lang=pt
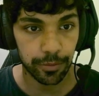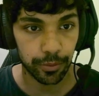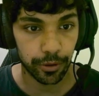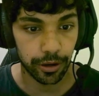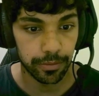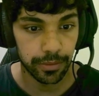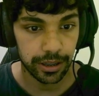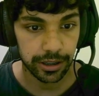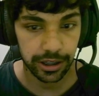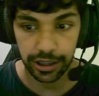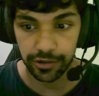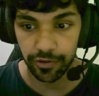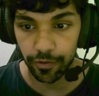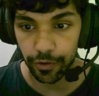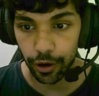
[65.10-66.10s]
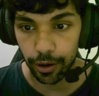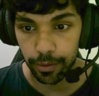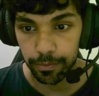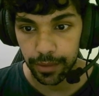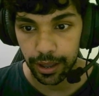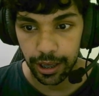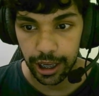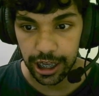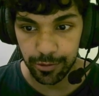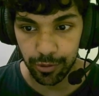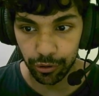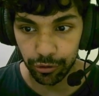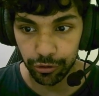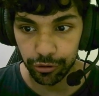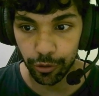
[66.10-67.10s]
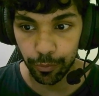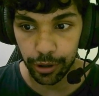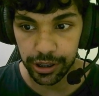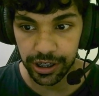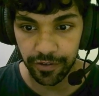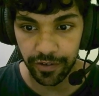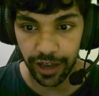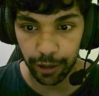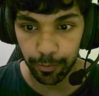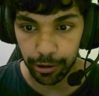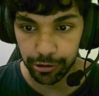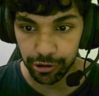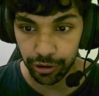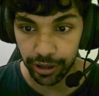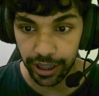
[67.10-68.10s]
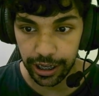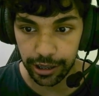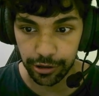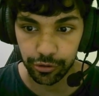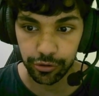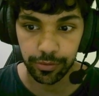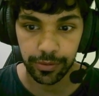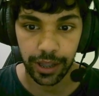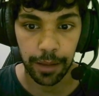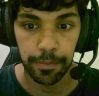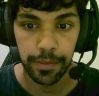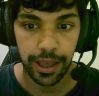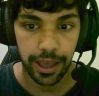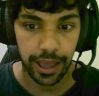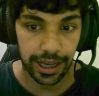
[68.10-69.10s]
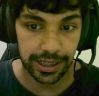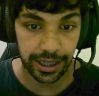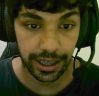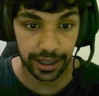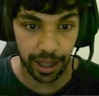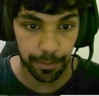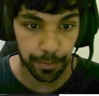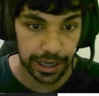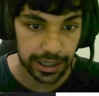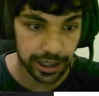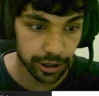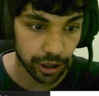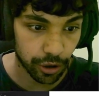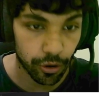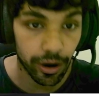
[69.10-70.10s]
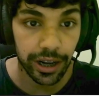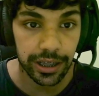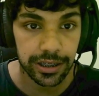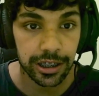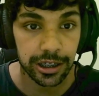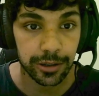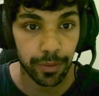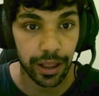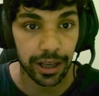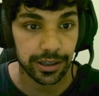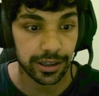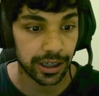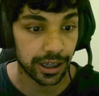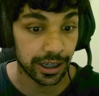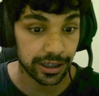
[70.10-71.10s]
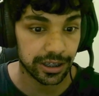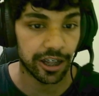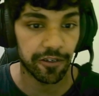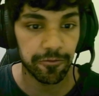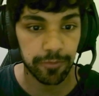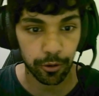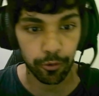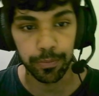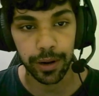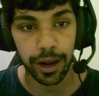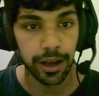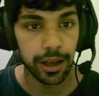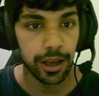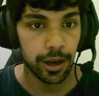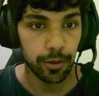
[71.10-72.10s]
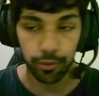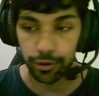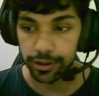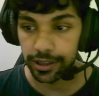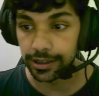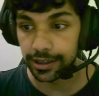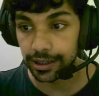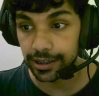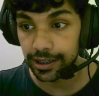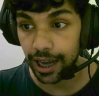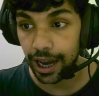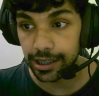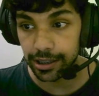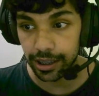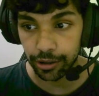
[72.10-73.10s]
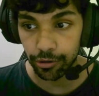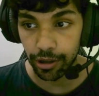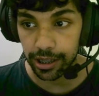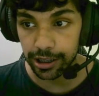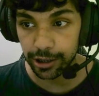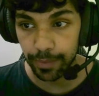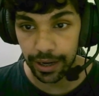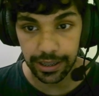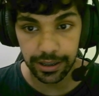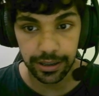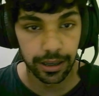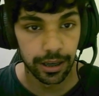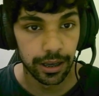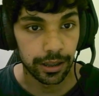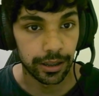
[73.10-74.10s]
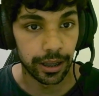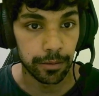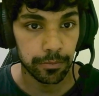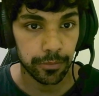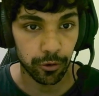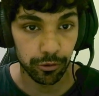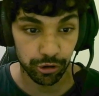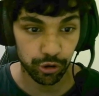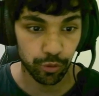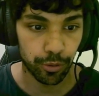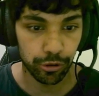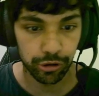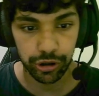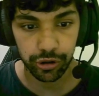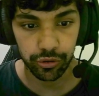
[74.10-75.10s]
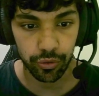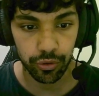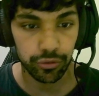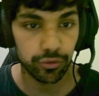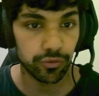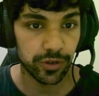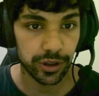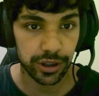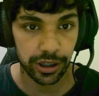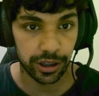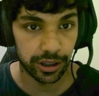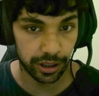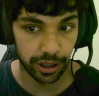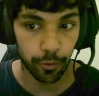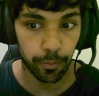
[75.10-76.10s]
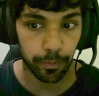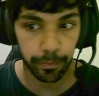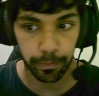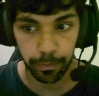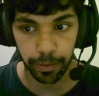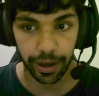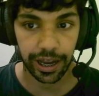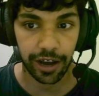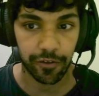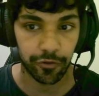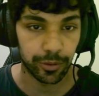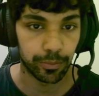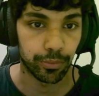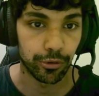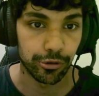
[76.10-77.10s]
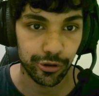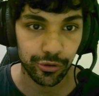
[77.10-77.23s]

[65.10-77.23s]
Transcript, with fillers: ó, vocês vão ver, ó, esse produto não pode ser enviado para o seu endereço, tá? É assim que está aparecendo agora essas placas que antes dava para comprar por 300 reais aqui no AliExpress, né? Com os cupons de desconto você não pagava o imposto